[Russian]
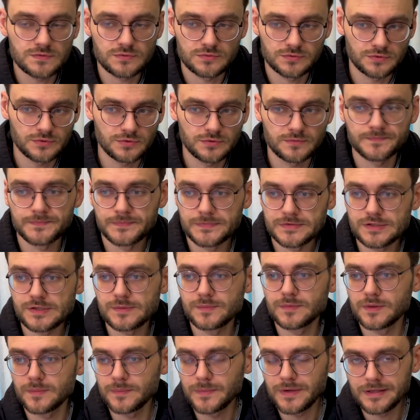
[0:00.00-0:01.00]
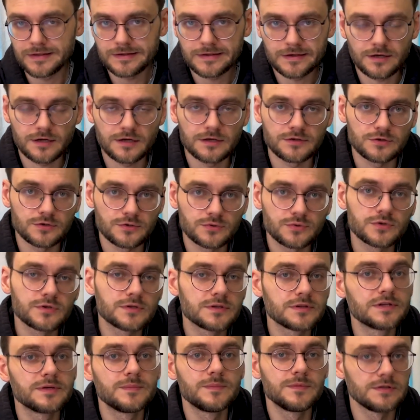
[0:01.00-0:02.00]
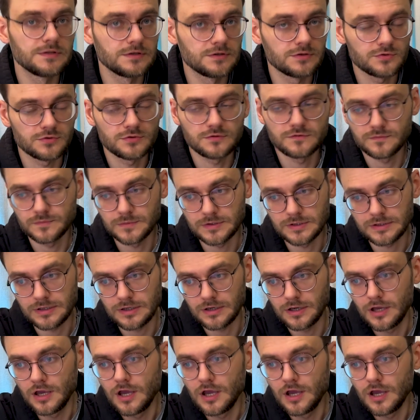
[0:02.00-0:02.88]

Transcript: но тем не менее Android доминирует в мире.